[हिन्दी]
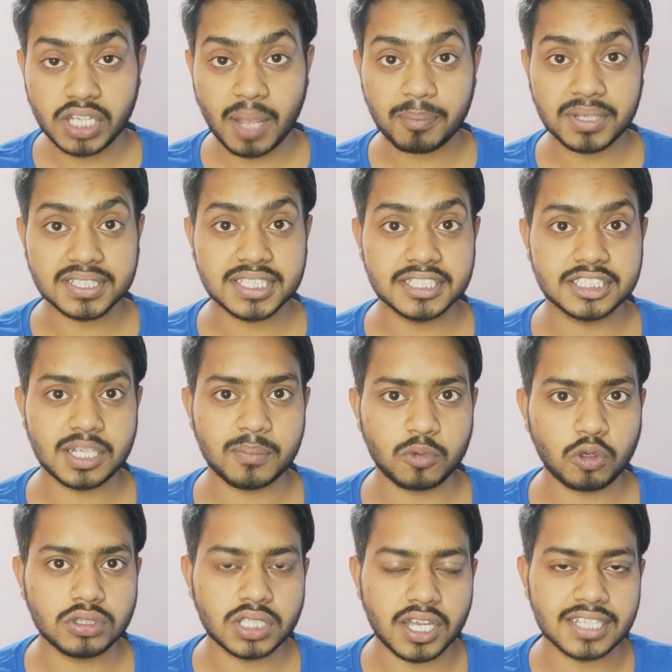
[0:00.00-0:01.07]
जो कि आपके सिस्टम
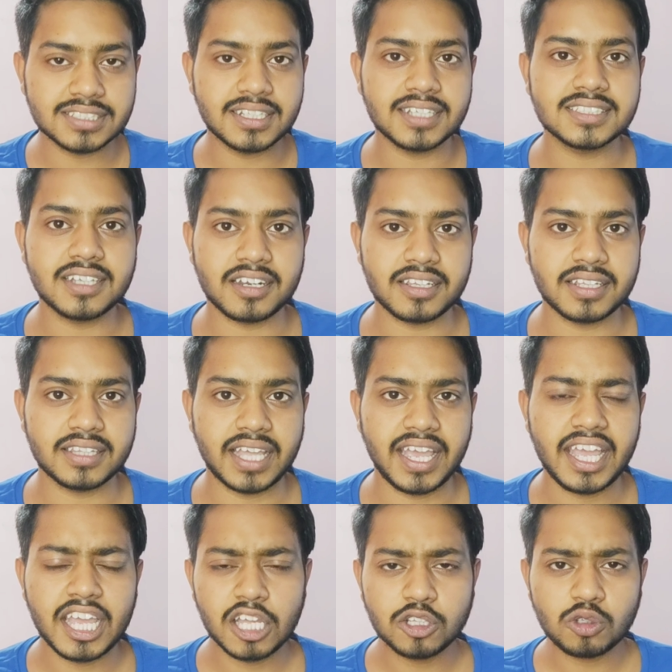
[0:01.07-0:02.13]
को तहस नहस कर देता
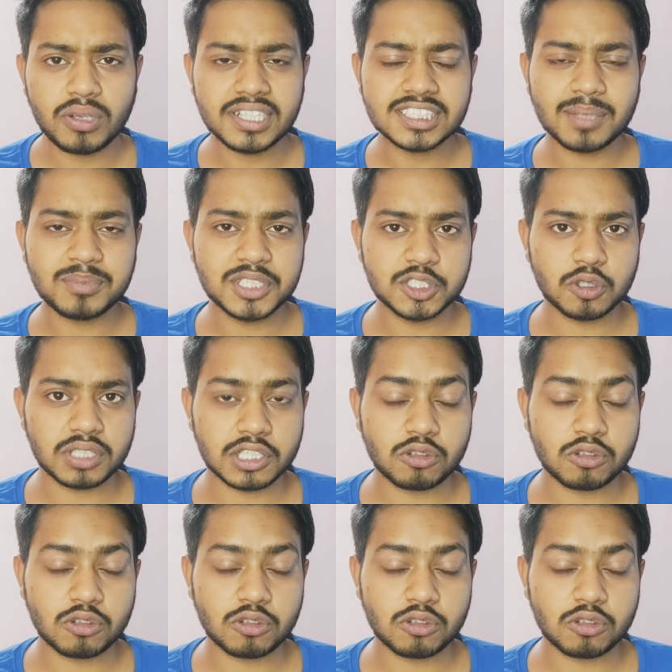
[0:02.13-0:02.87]
है तो इन सब चीज़ों